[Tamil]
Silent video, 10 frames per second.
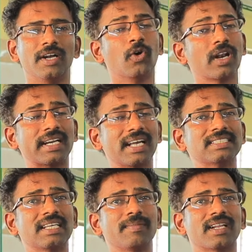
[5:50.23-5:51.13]
நூறு லிட்டர்
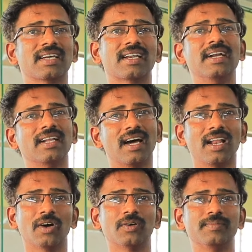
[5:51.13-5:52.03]
ஐஸ்கிரீம் வர்றதுக்கு ரெண்டு நாள்
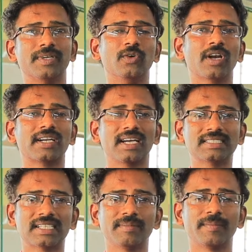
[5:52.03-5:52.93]
ஆகும் இப்போ நூறு லிட்டர்
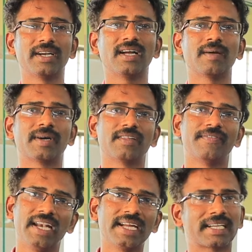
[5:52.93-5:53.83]
ஐஸ்கிரீம் அப்படின்னா நமக்கு
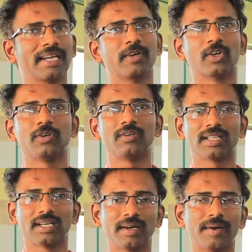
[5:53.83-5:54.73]
ஃபில்லிங் டைம் எடுக்கும் அந்த